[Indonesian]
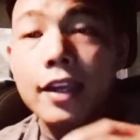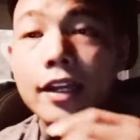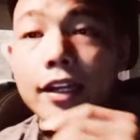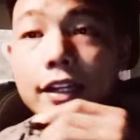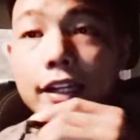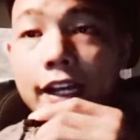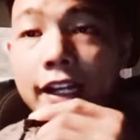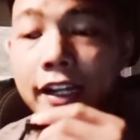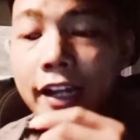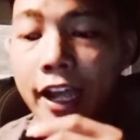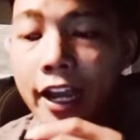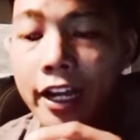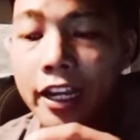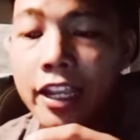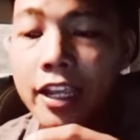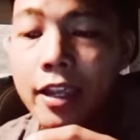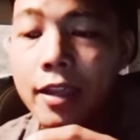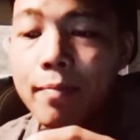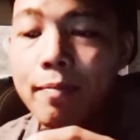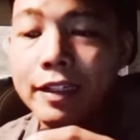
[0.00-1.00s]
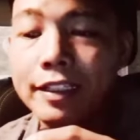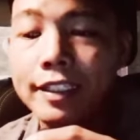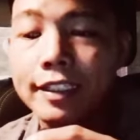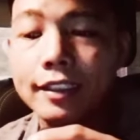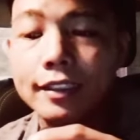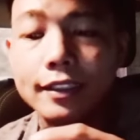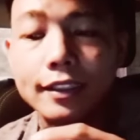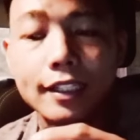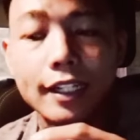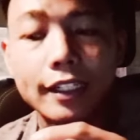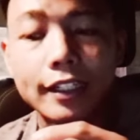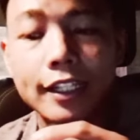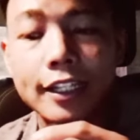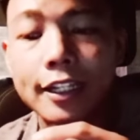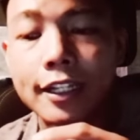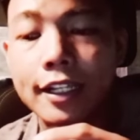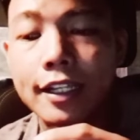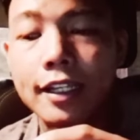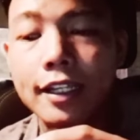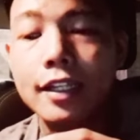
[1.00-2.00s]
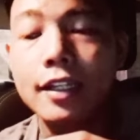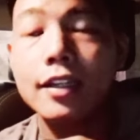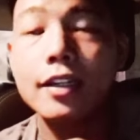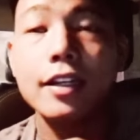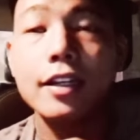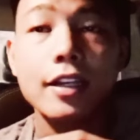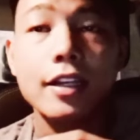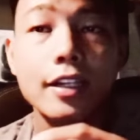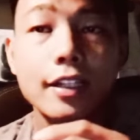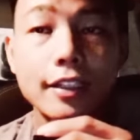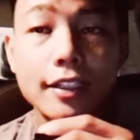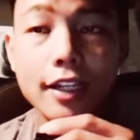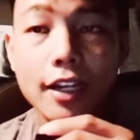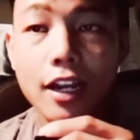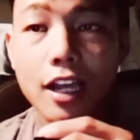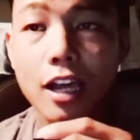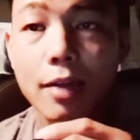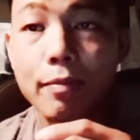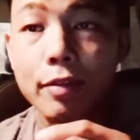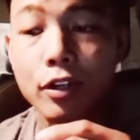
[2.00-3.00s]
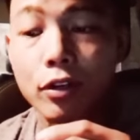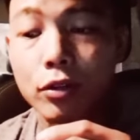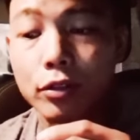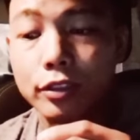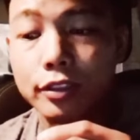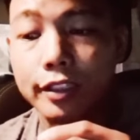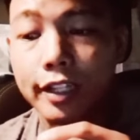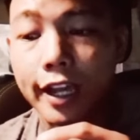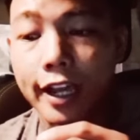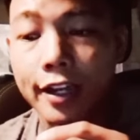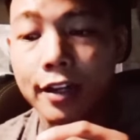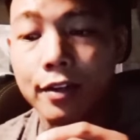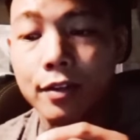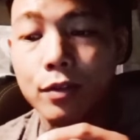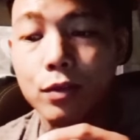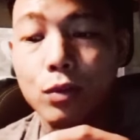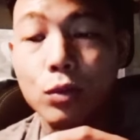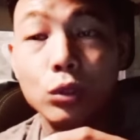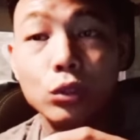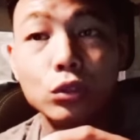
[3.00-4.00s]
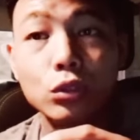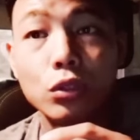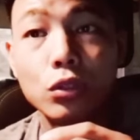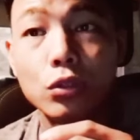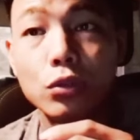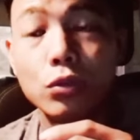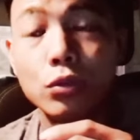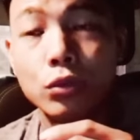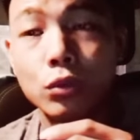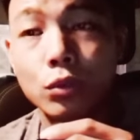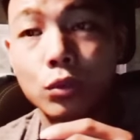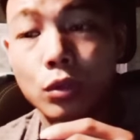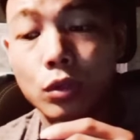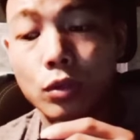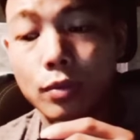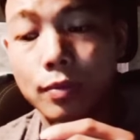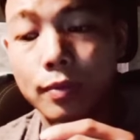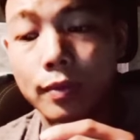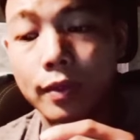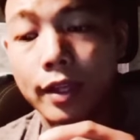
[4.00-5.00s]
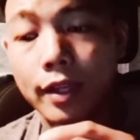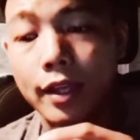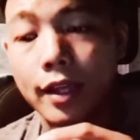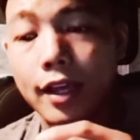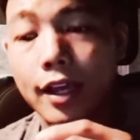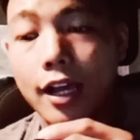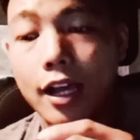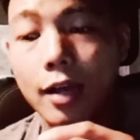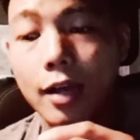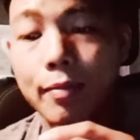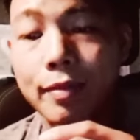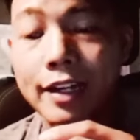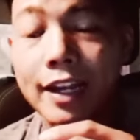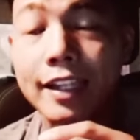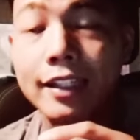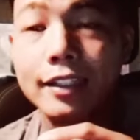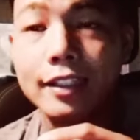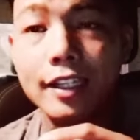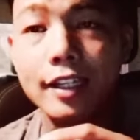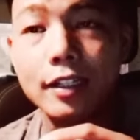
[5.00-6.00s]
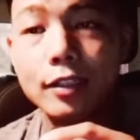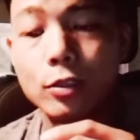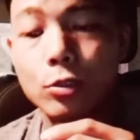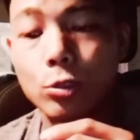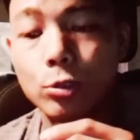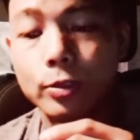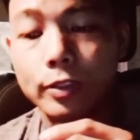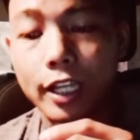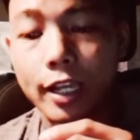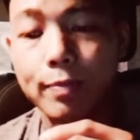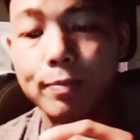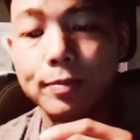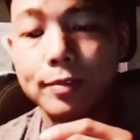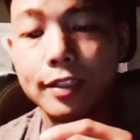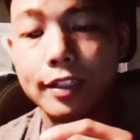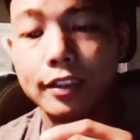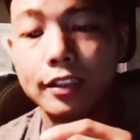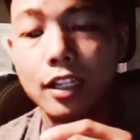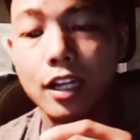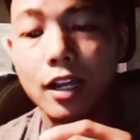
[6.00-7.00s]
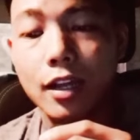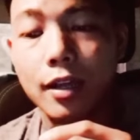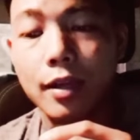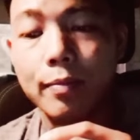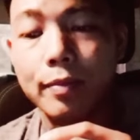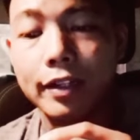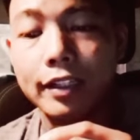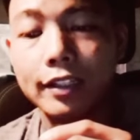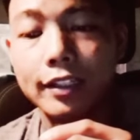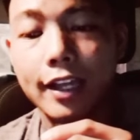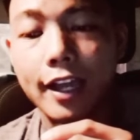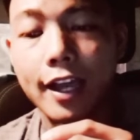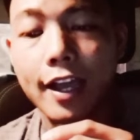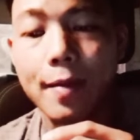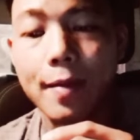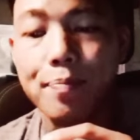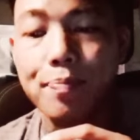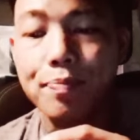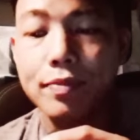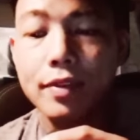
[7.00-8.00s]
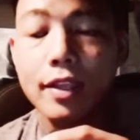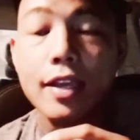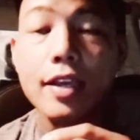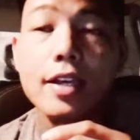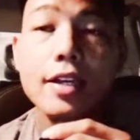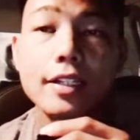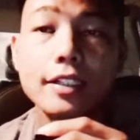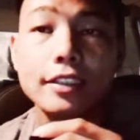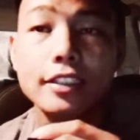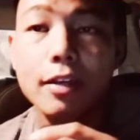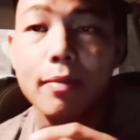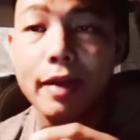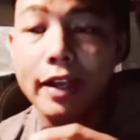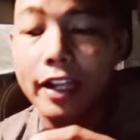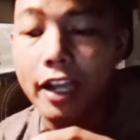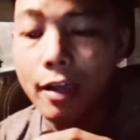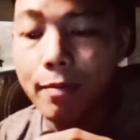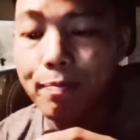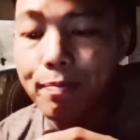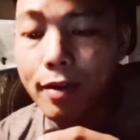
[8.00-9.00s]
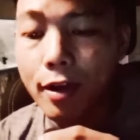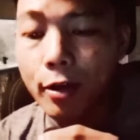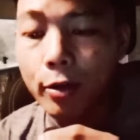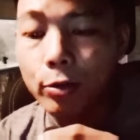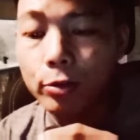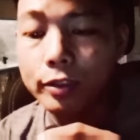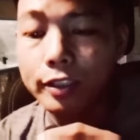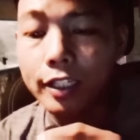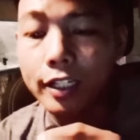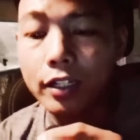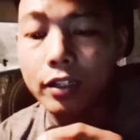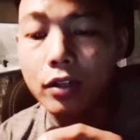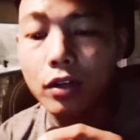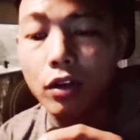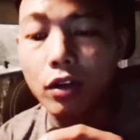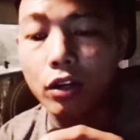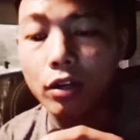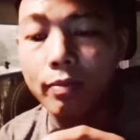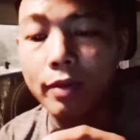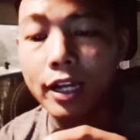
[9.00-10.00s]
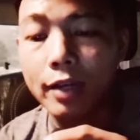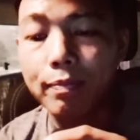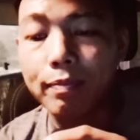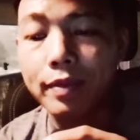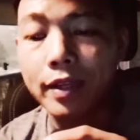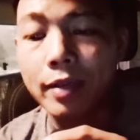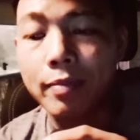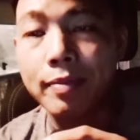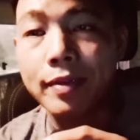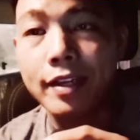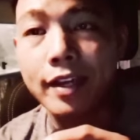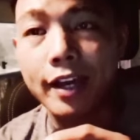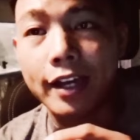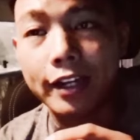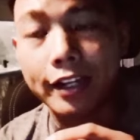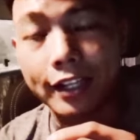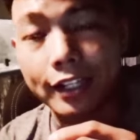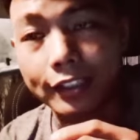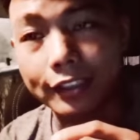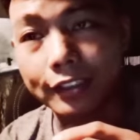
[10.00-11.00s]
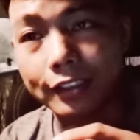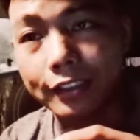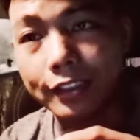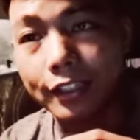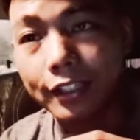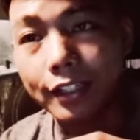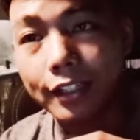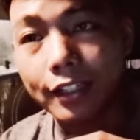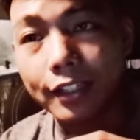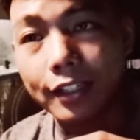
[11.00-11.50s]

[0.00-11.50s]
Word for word: dan ahli majelis tertinggi telah meluluskan usul untuk uh, melantik Joseph serta Merta sebagai pengurusi kehormat PBRS